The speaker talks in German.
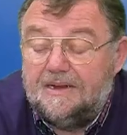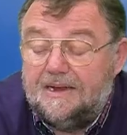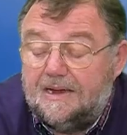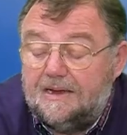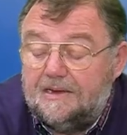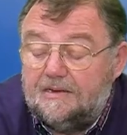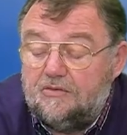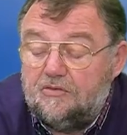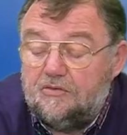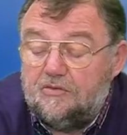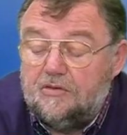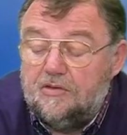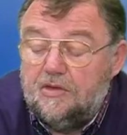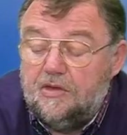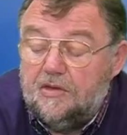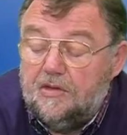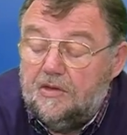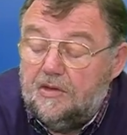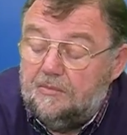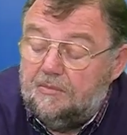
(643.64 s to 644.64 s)
Leitung
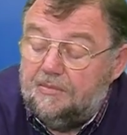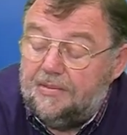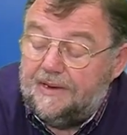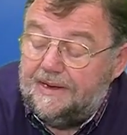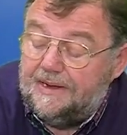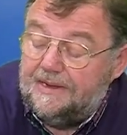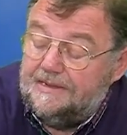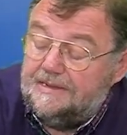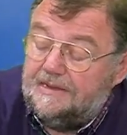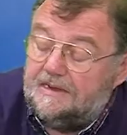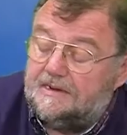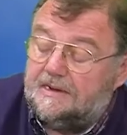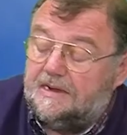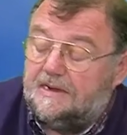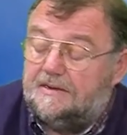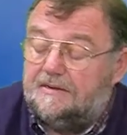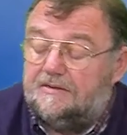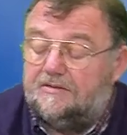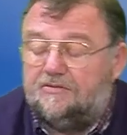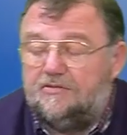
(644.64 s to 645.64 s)
bringt er
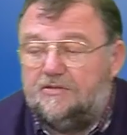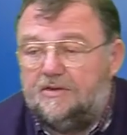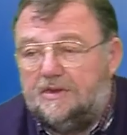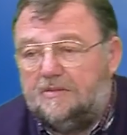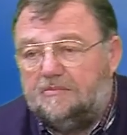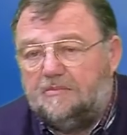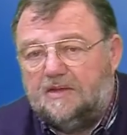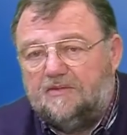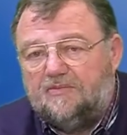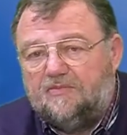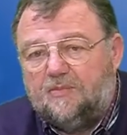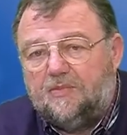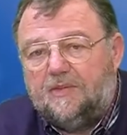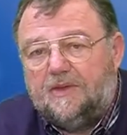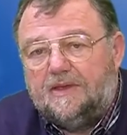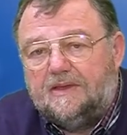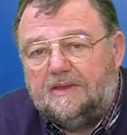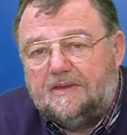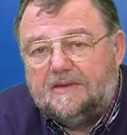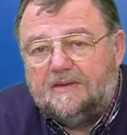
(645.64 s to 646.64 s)
dann zu dem
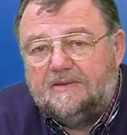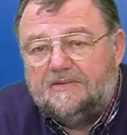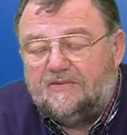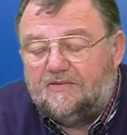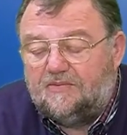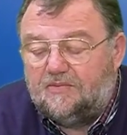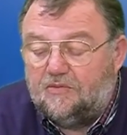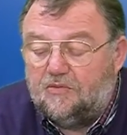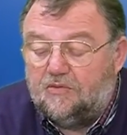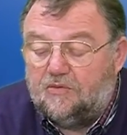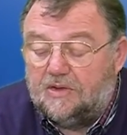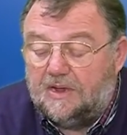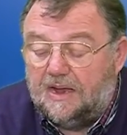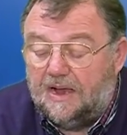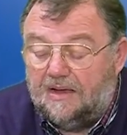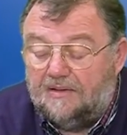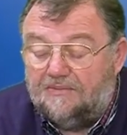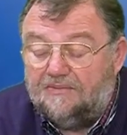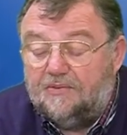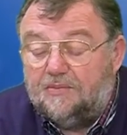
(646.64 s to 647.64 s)

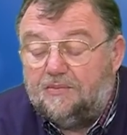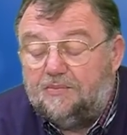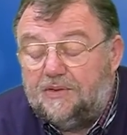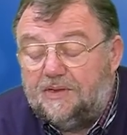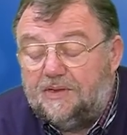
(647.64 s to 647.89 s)
FP2K von